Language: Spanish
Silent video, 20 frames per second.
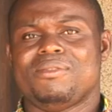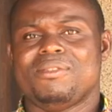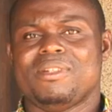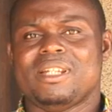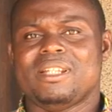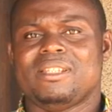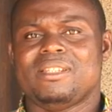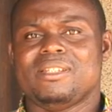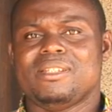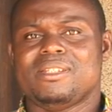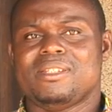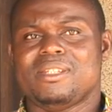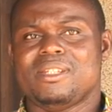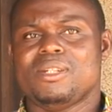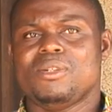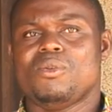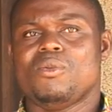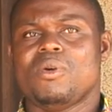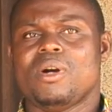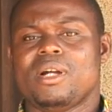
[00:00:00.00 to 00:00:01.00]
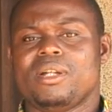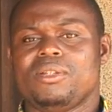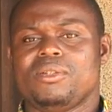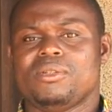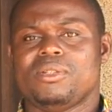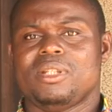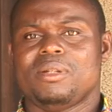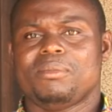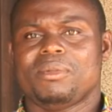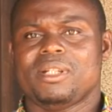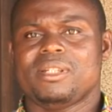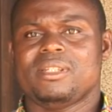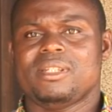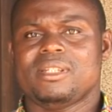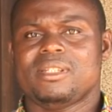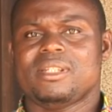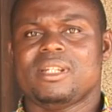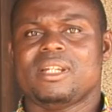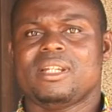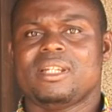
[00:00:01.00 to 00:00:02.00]
25 años de
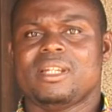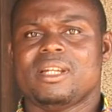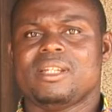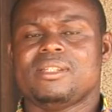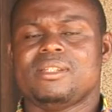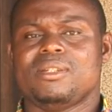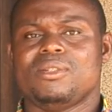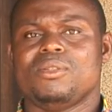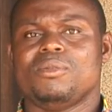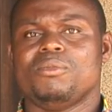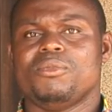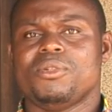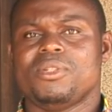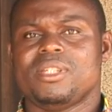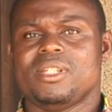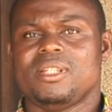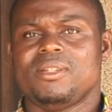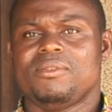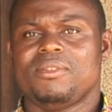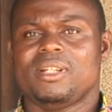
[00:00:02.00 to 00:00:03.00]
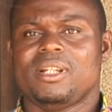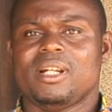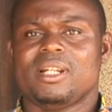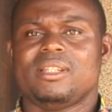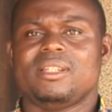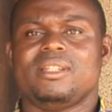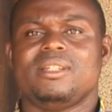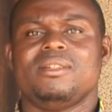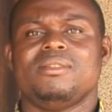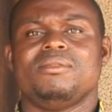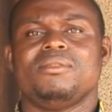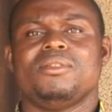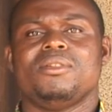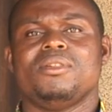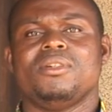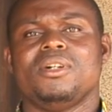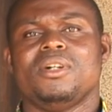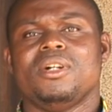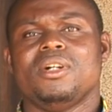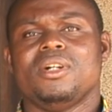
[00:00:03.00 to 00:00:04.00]
presencia aquí ha sido muy
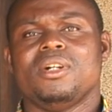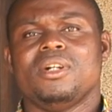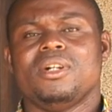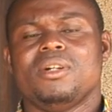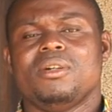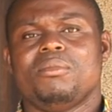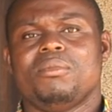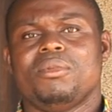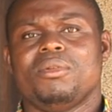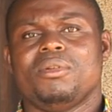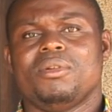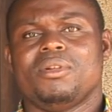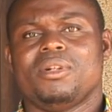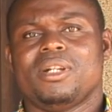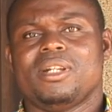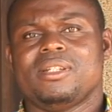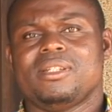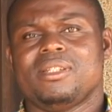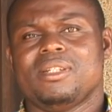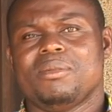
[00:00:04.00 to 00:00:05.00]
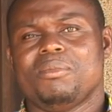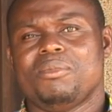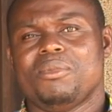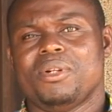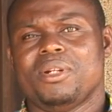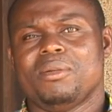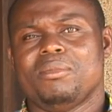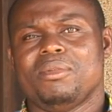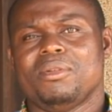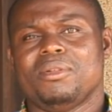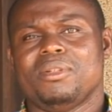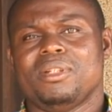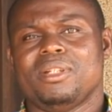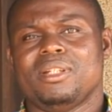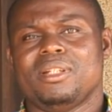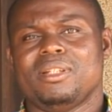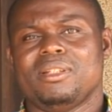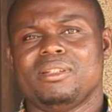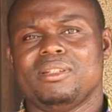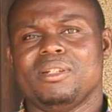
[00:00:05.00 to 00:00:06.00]
significativo por este pueblo
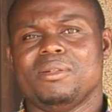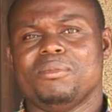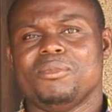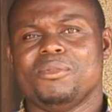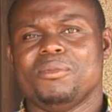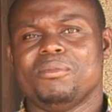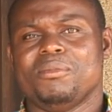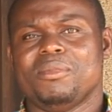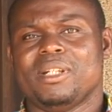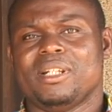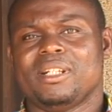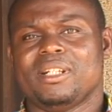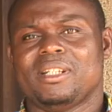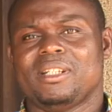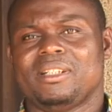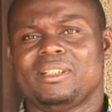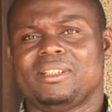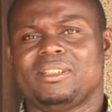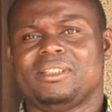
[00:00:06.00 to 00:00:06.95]
de, de